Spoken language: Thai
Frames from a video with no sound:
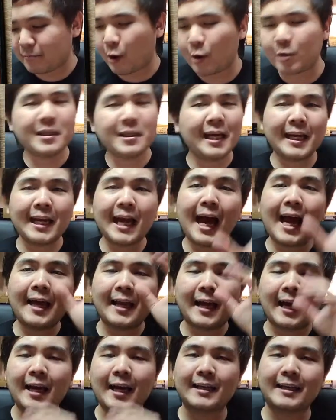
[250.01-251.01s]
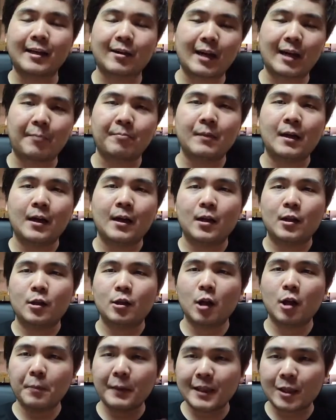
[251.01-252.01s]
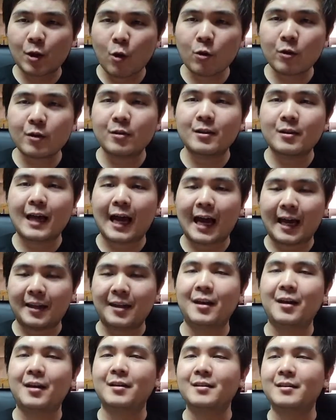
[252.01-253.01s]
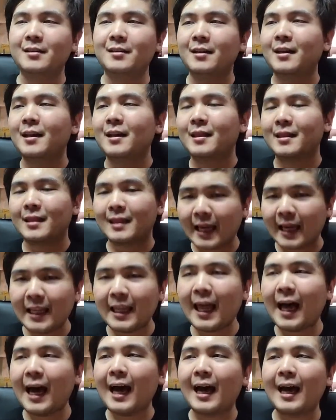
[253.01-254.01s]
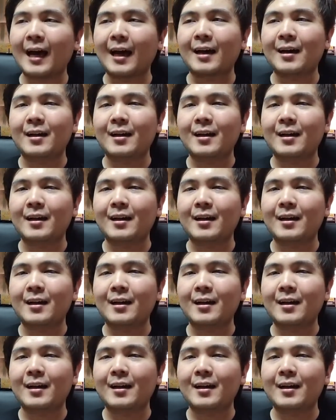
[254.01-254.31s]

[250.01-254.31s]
พอดง่ายๆเลยฮะเกี่ยวกับรถบรรทุกคันหนึ่งไล่ล่า